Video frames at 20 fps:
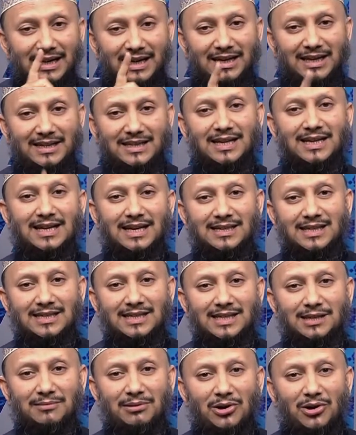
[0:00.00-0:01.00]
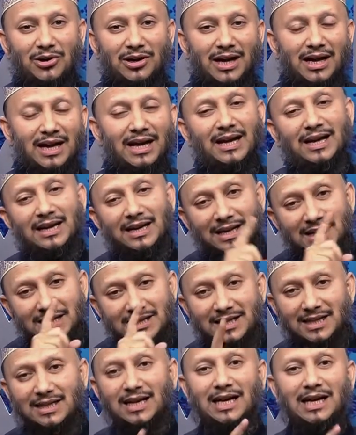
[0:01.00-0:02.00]
নিজের কাছে যেটা ভালো লাগে
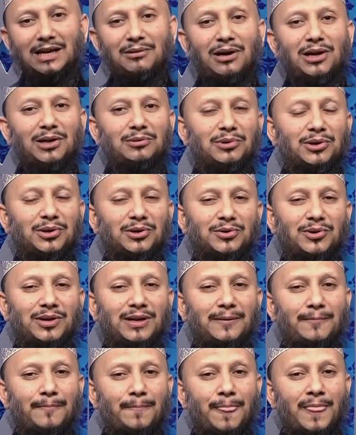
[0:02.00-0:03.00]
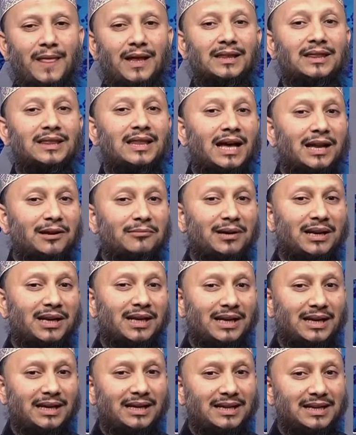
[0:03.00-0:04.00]
সেটাকেই ভালো মনে করে তার
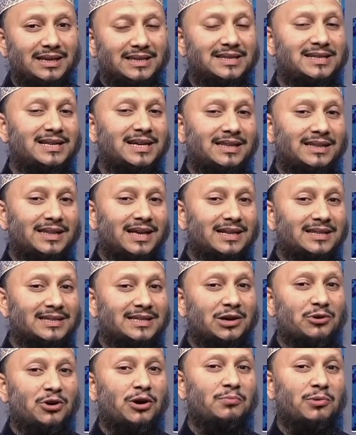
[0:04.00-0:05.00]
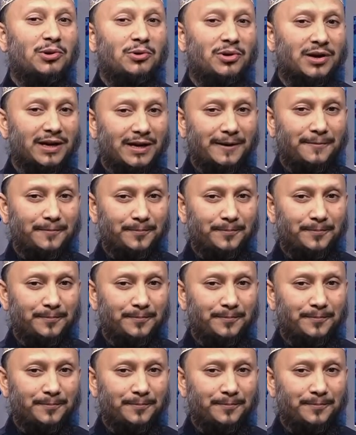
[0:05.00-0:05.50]
মানে সে তার চাওয়া পাওয়াকে